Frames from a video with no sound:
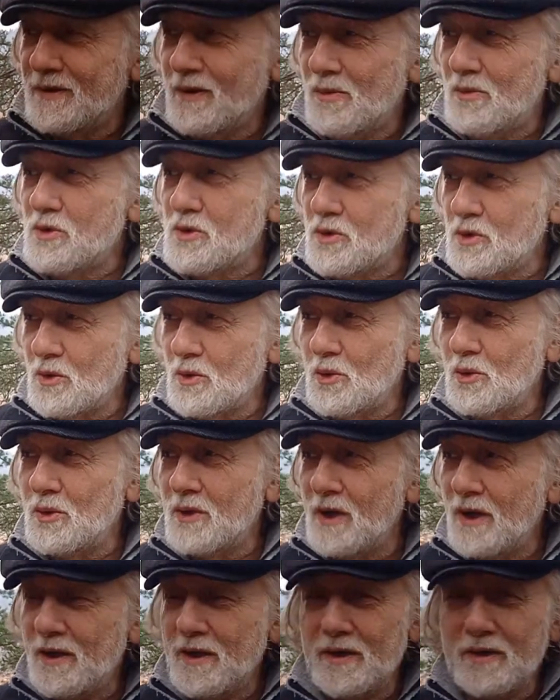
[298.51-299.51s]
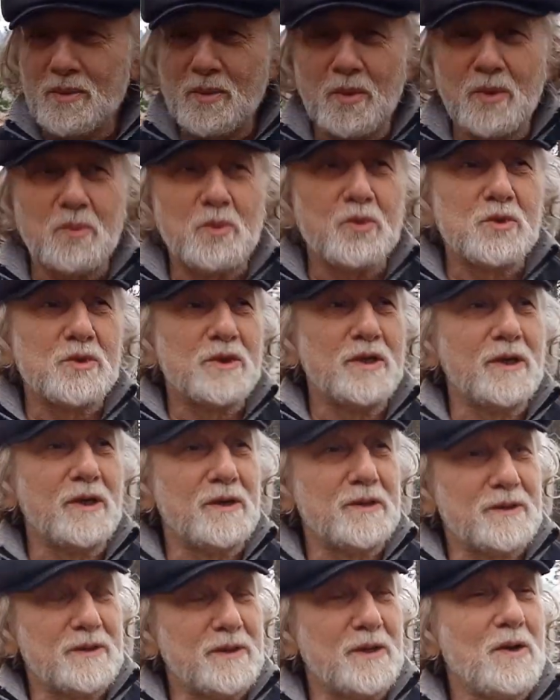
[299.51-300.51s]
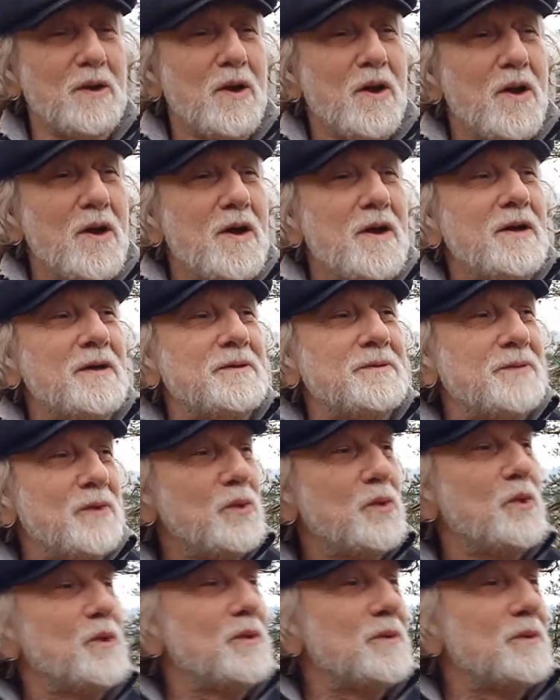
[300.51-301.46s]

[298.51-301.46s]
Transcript: того, что кундалини пробуждается – ну,